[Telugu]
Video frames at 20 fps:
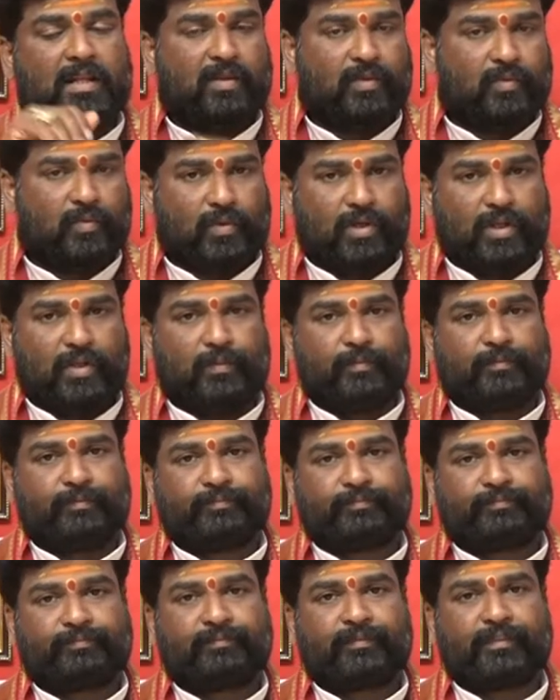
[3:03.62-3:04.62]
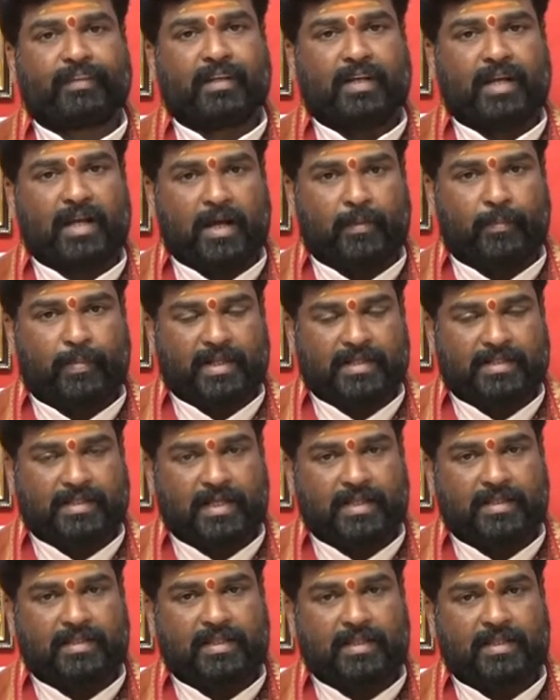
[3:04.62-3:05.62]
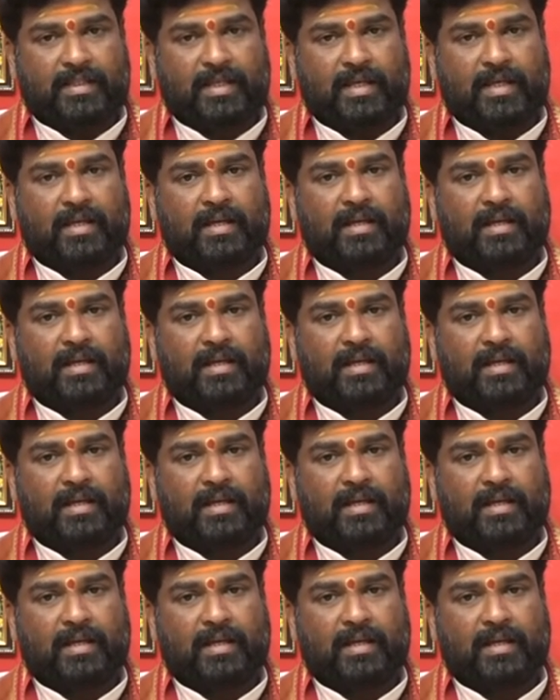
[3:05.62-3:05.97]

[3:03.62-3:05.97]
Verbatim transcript: అనేది ఉండదు ఆ ప్రశాంతత